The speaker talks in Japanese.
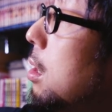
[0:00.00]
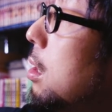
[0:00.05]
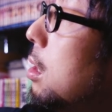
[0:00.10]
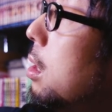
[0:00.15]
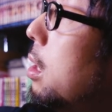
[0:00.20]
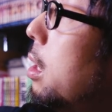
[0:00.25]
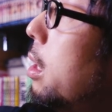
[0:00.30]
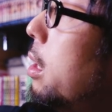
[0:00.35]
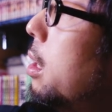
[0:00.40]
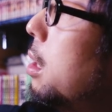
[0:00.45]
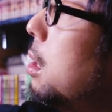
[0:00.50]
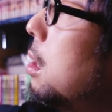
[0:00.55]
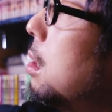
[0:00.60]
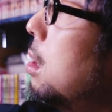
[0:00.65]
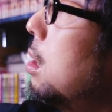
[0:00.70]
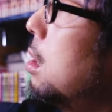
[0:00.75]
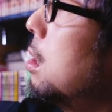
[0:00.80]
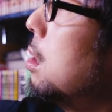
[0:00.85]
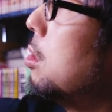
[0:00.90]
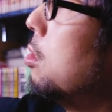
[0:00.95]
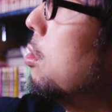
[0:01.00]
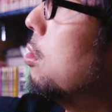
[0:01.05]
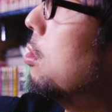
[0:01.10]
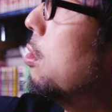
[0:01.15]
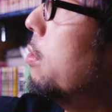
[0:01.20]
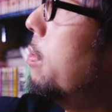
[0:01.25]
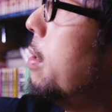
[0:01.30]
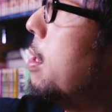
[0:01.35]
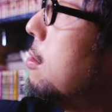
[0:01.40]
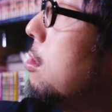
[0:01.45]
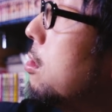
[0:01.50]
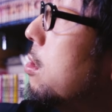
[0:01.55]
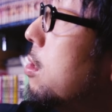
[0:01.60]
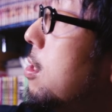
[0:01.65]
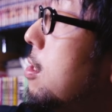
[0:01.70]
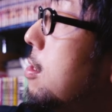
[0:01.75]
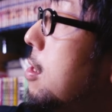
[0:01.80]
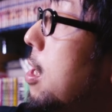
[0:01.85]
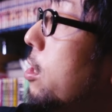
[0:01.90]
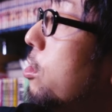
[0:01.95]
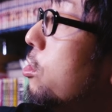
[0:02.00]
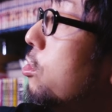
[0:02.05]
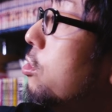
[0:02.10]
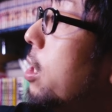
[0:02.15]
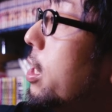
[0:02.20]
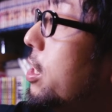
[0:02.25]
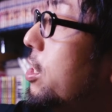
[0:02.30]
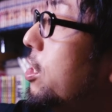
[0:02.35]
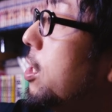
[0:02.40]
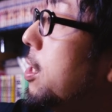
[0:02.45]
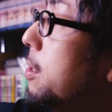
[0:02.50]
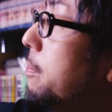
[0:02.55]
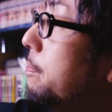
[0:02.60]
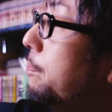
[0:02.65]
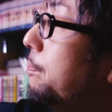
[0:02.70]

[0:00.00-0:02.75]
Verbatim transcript: で、統合フェス2018、